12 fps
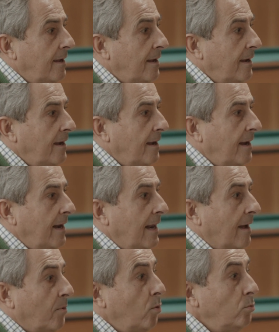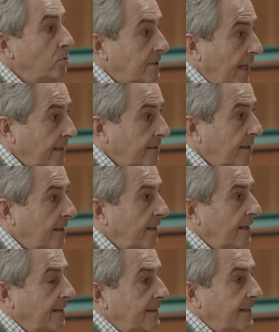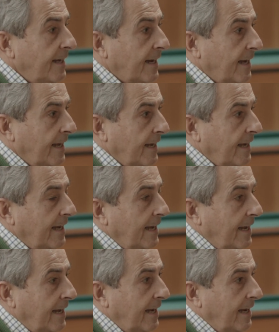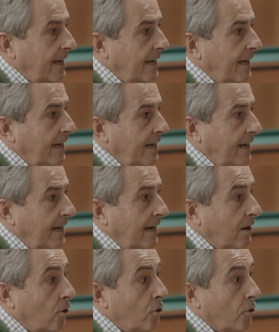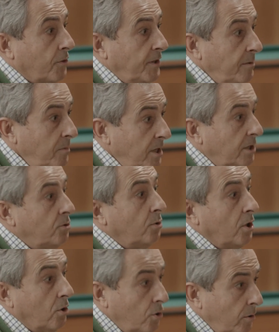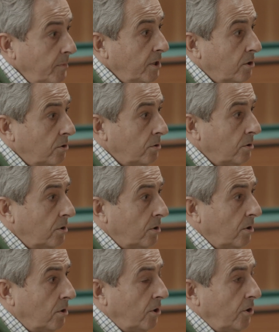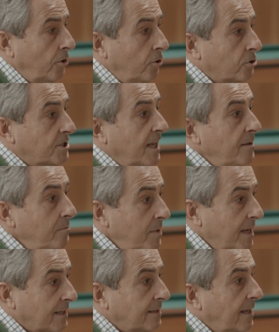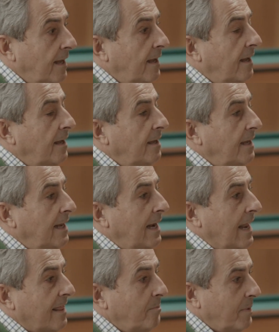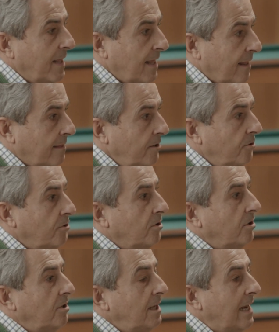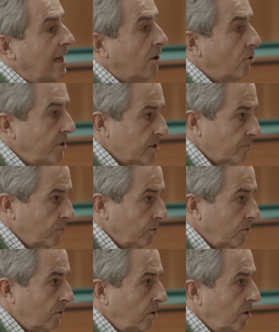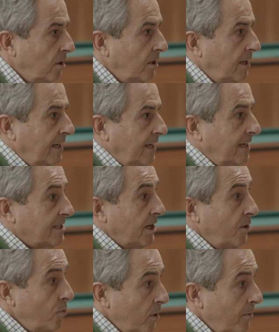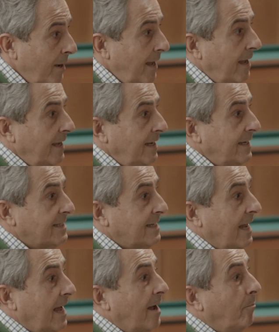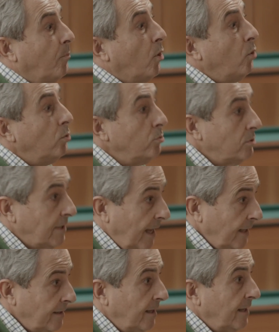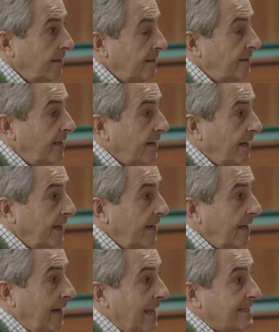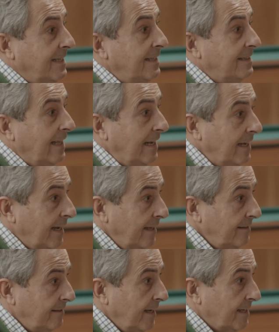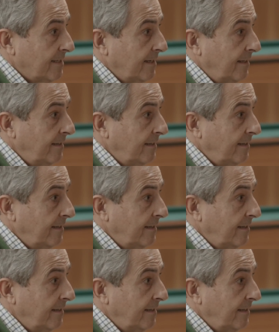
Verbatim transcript: eh, la voluntad de que eh, el conocimiento económico no se invierta en la depredación y el egoísmo. Es nueva esa voluntad de que las inteligencias